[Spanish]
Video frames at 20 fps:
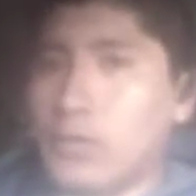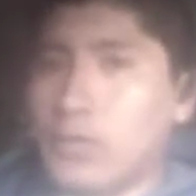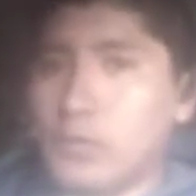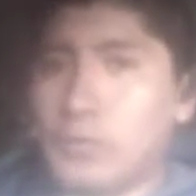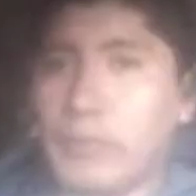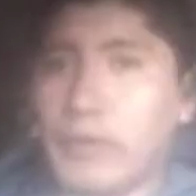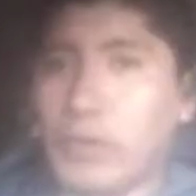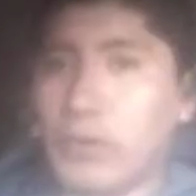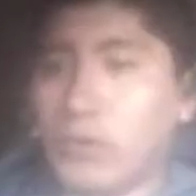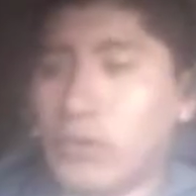
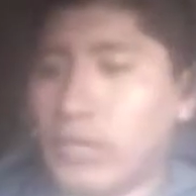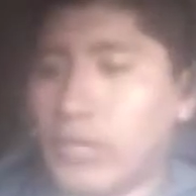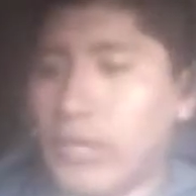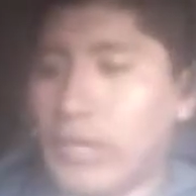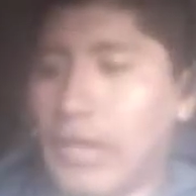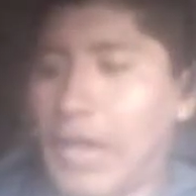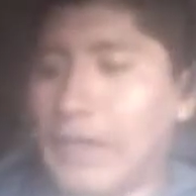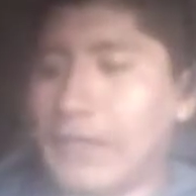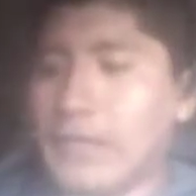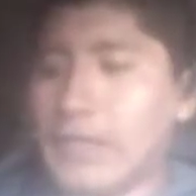espero que
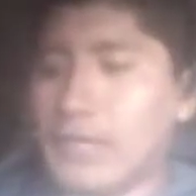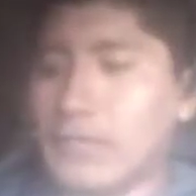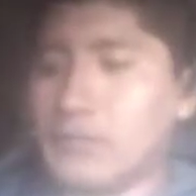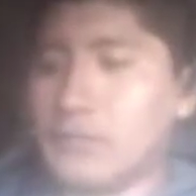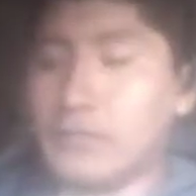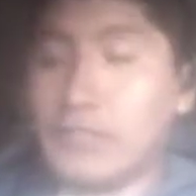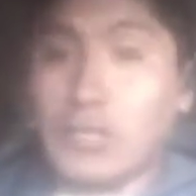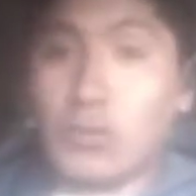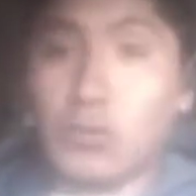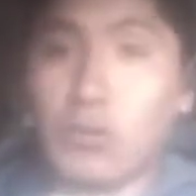hayas
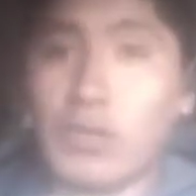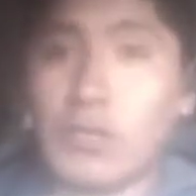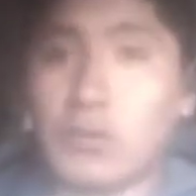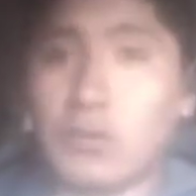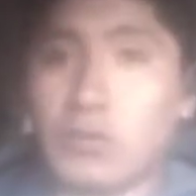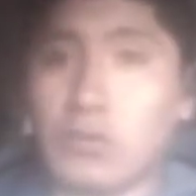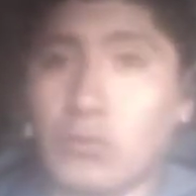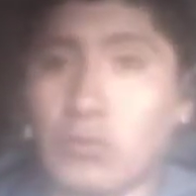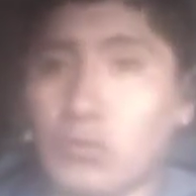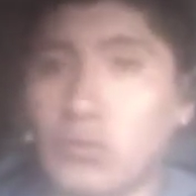resuelto
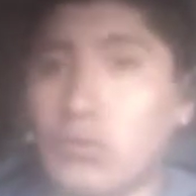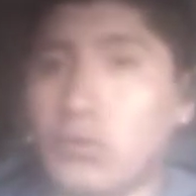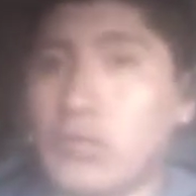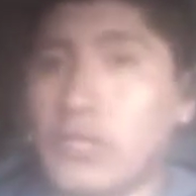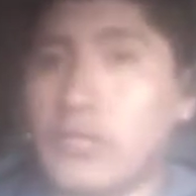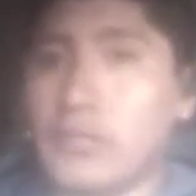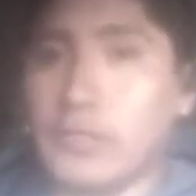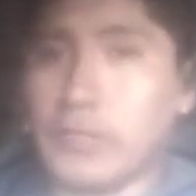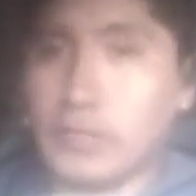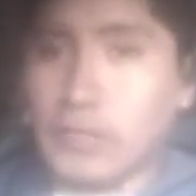tus
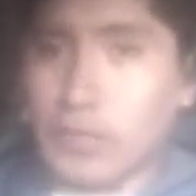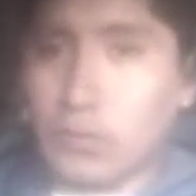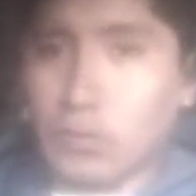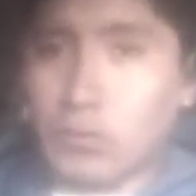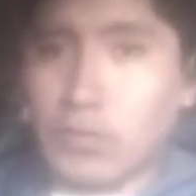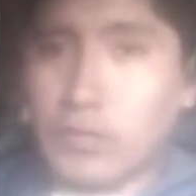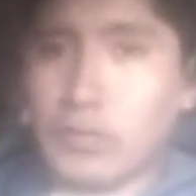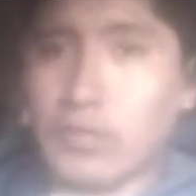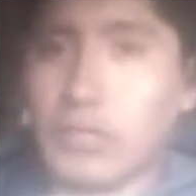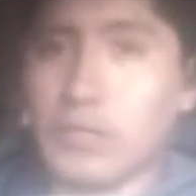dudas. Si es que tú
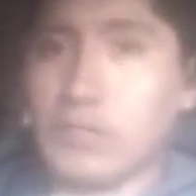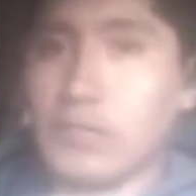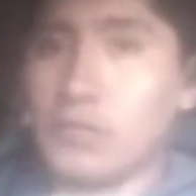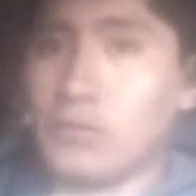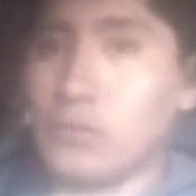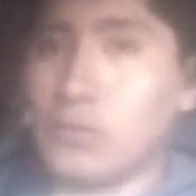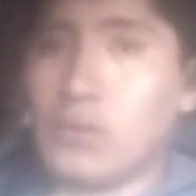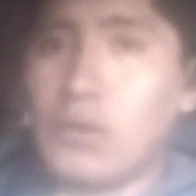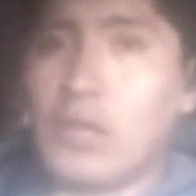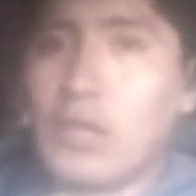tenías
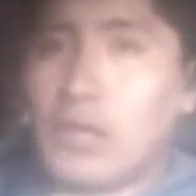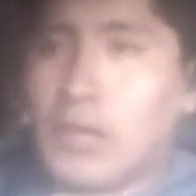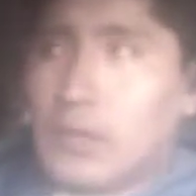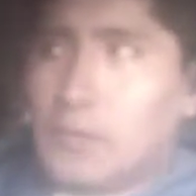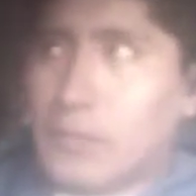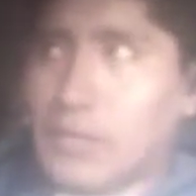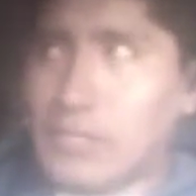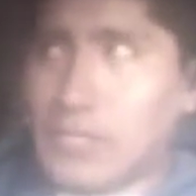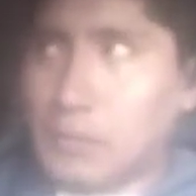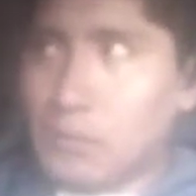esto,
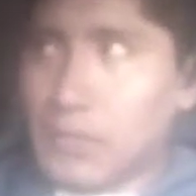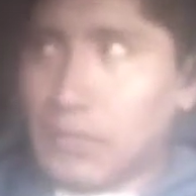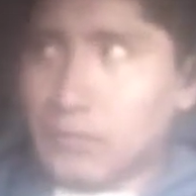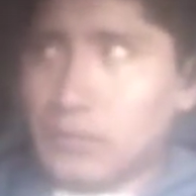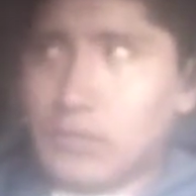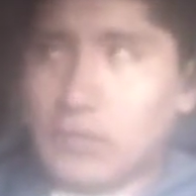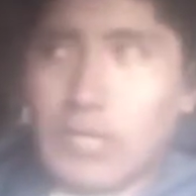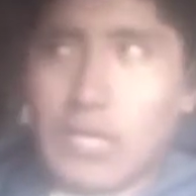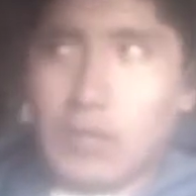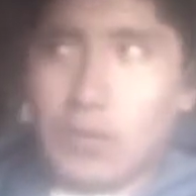vas a
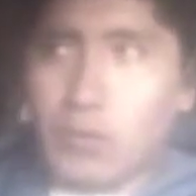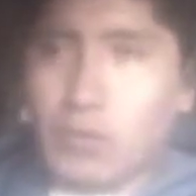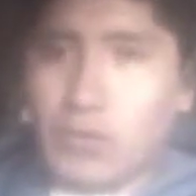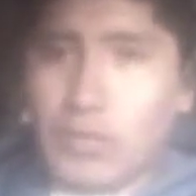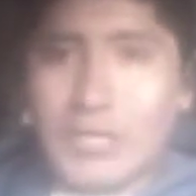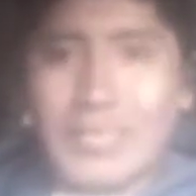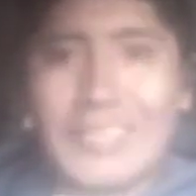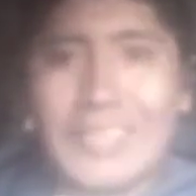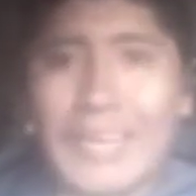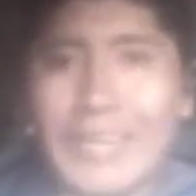invertir algo de
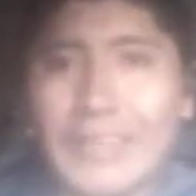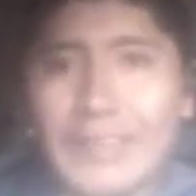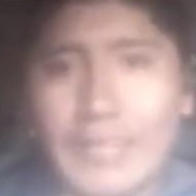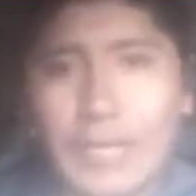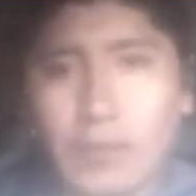30